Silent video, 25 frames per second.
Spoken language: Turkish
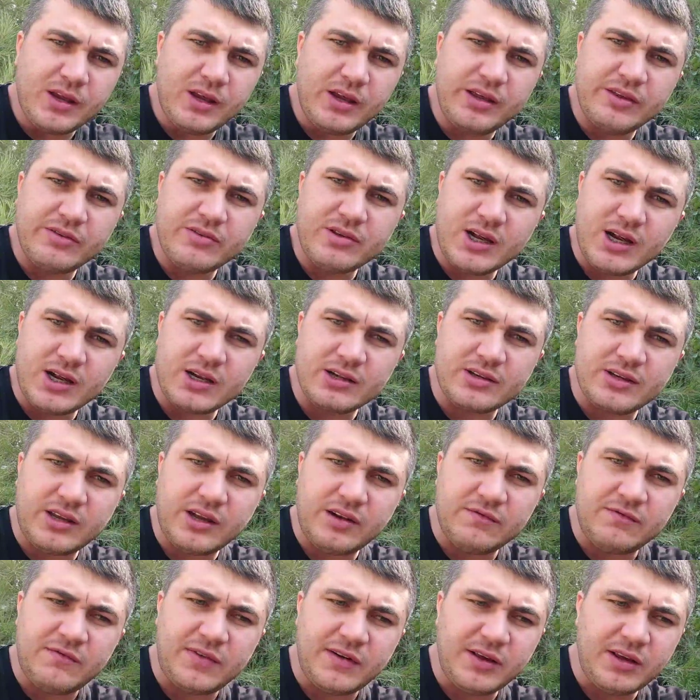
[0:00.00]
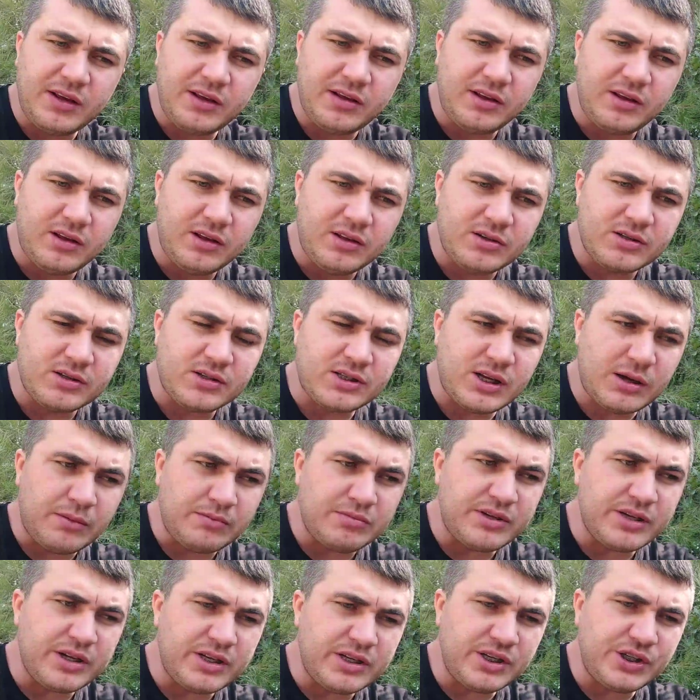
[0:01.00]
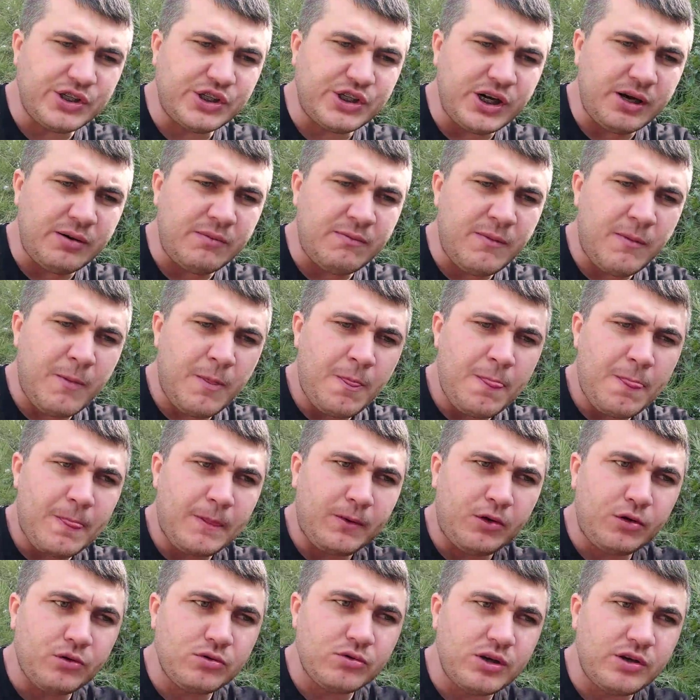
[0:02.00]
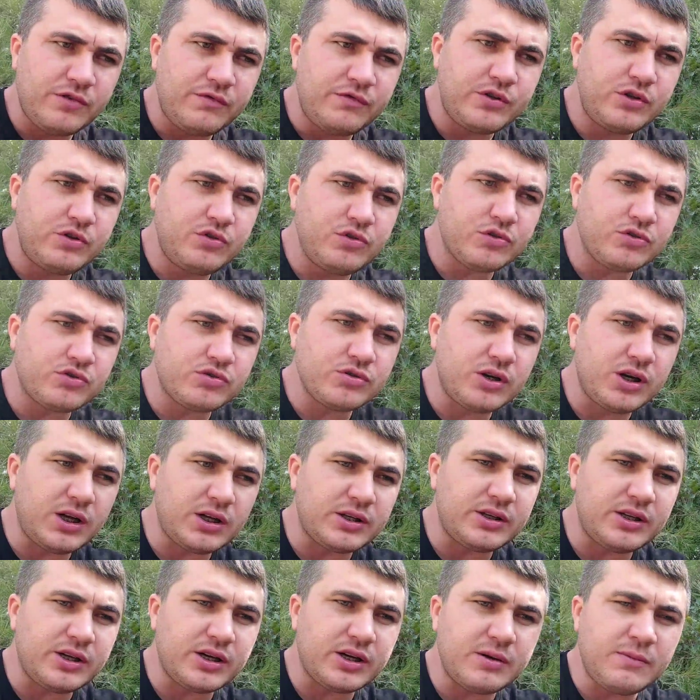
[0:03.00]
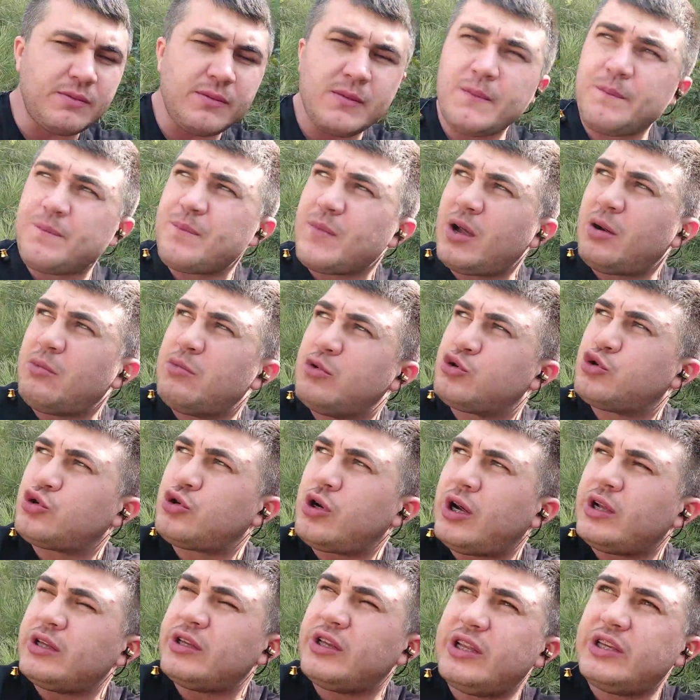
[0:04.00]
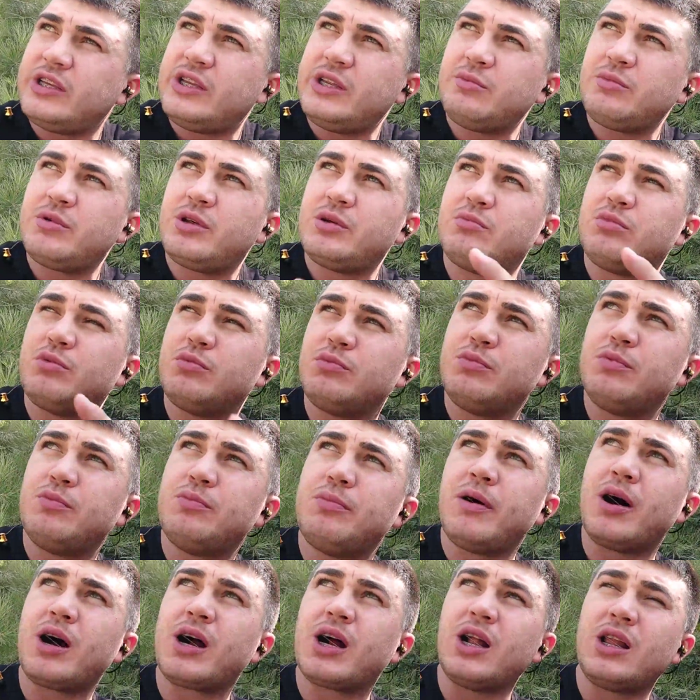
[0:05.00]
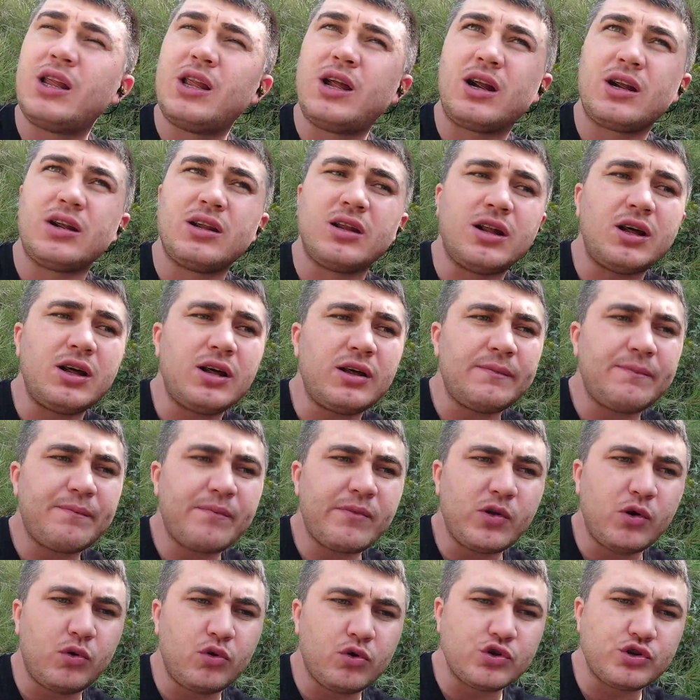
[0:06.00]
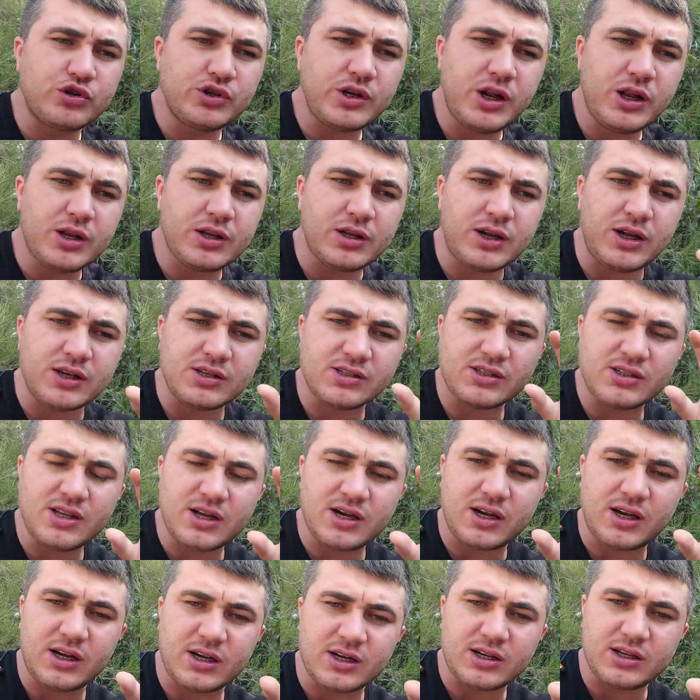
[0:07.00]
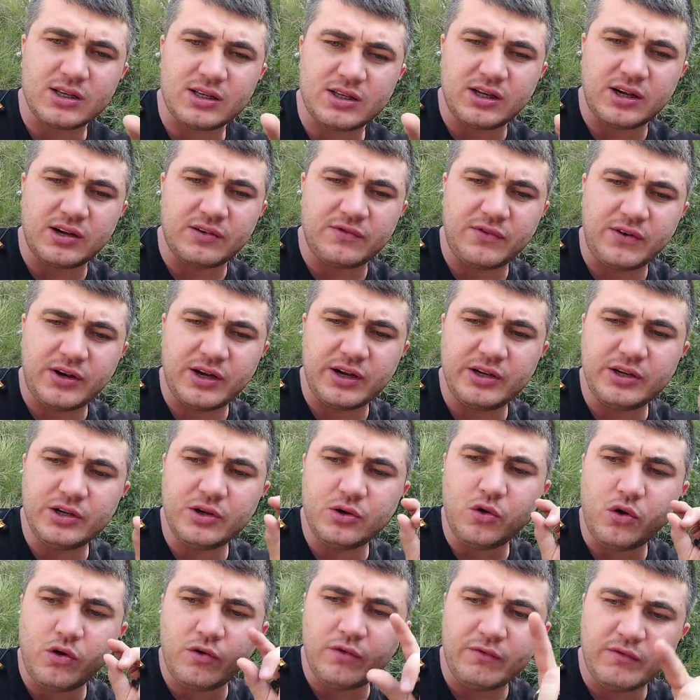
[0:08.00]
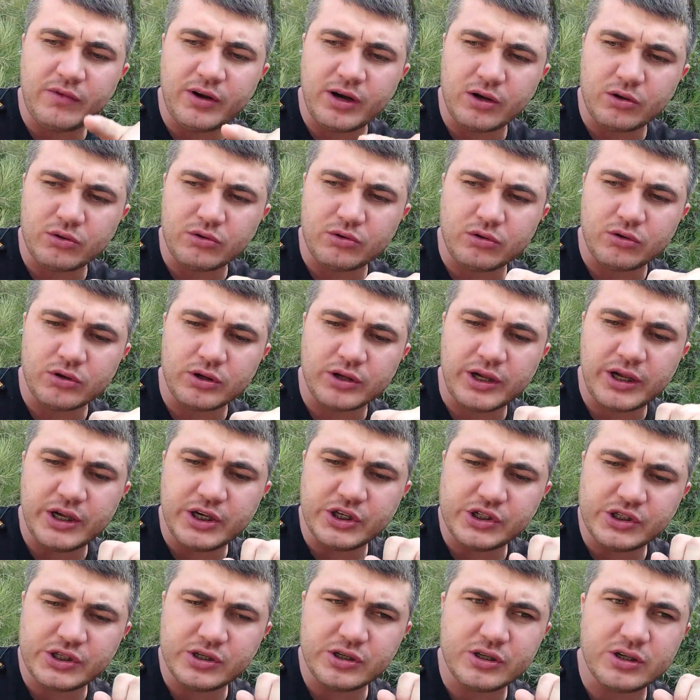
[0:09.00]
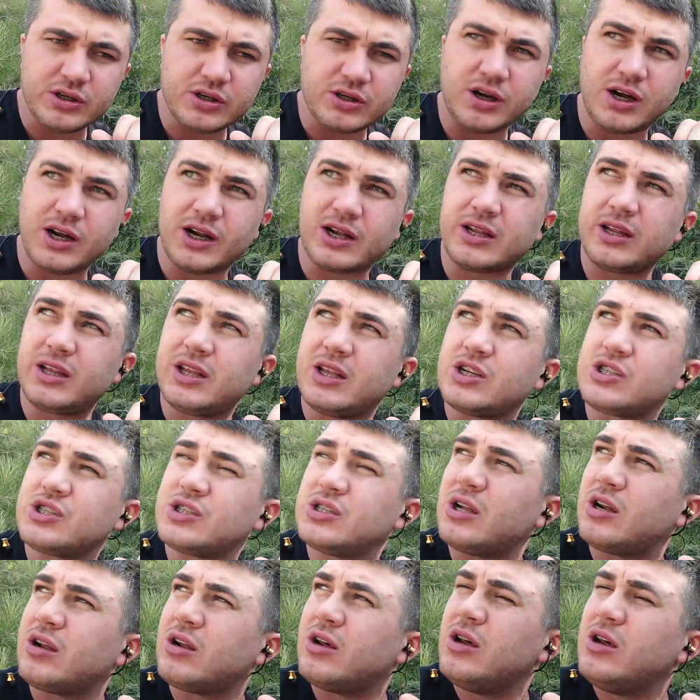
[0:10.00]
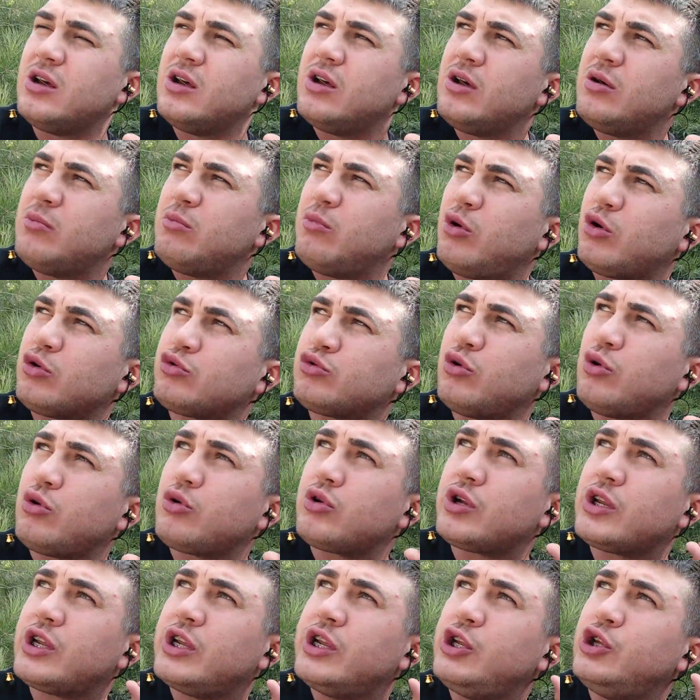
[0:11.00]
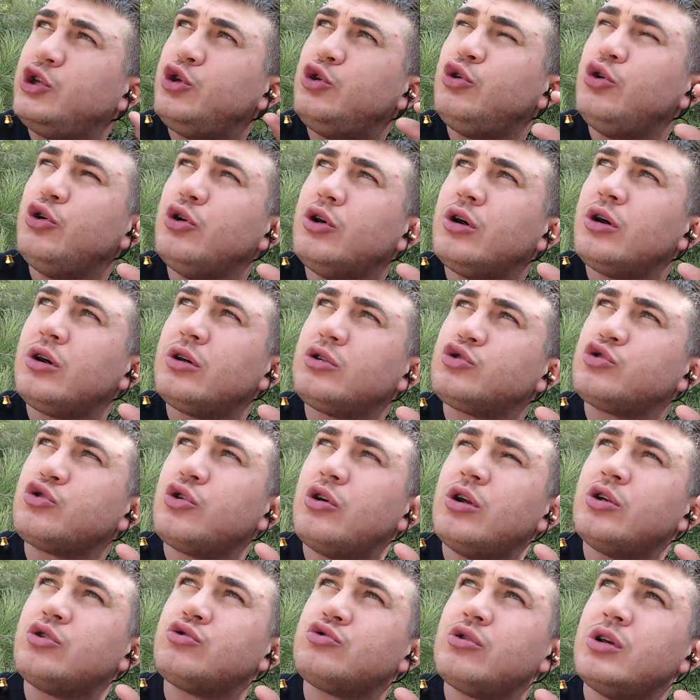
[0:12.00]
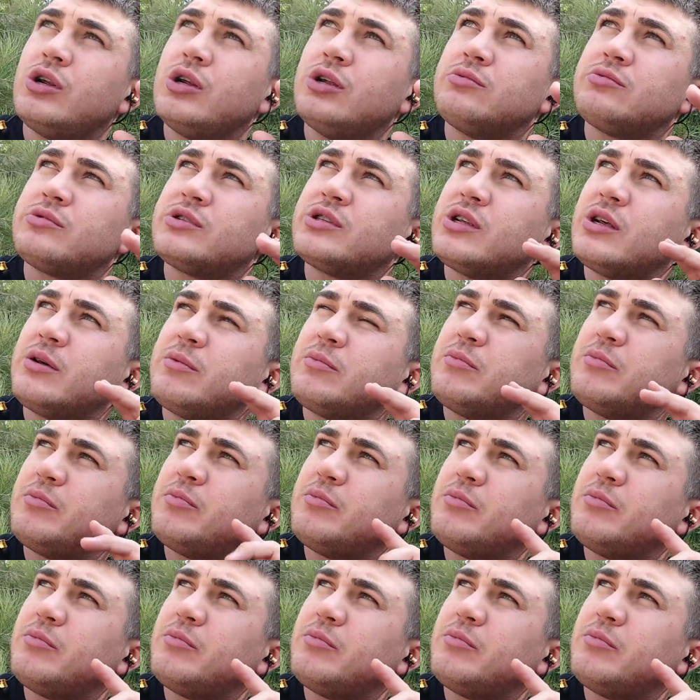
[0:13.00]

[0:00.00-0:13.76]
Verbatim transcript: İnternetten falan alırsam deneyeceğim. Onu da videosuna atarım. Ama şu an dediğim gibi bu bagalarla Orijinal kasnak arka taraf aynı. Ön varyatörü değiştirdik arkadaşlar. Motor gidiyor. Şöyle söyleyeyim size.